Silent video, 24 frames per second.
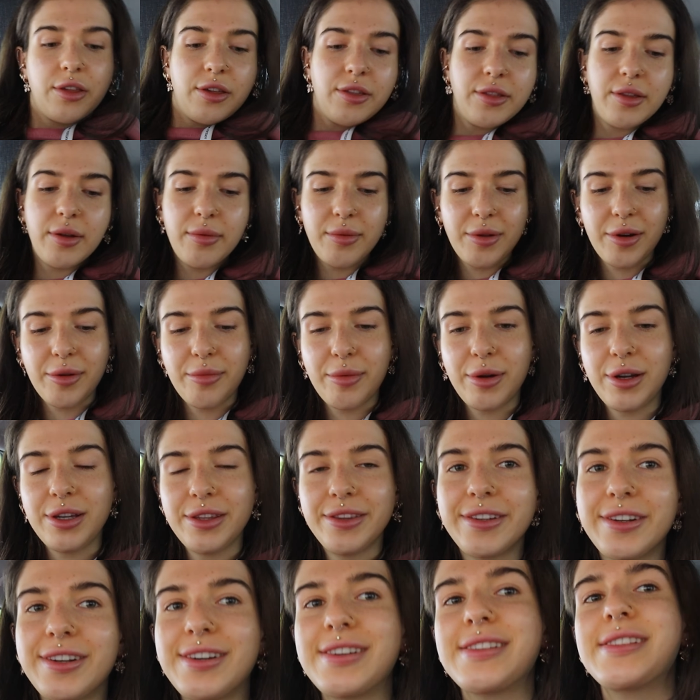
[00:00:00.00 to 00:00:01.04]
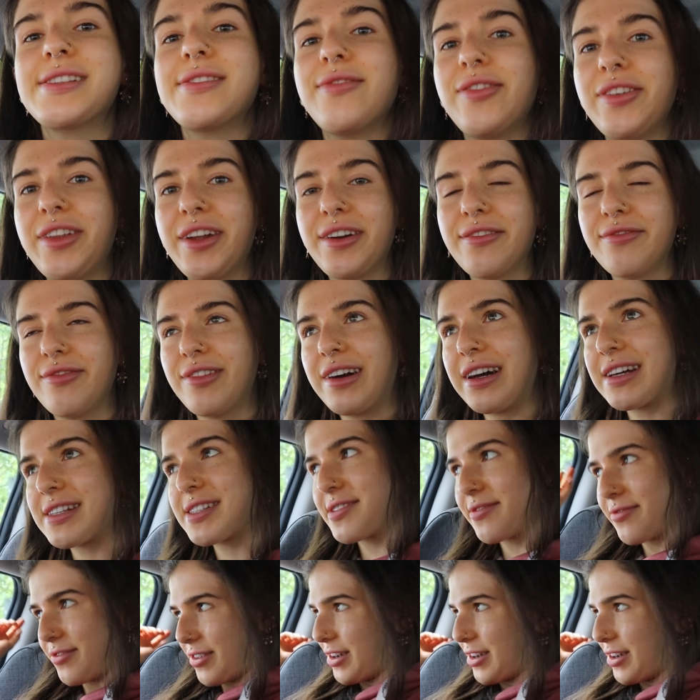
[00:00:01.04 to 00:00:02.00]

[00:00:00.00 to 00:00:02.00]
Dzień dobry moi drodzy, witam was w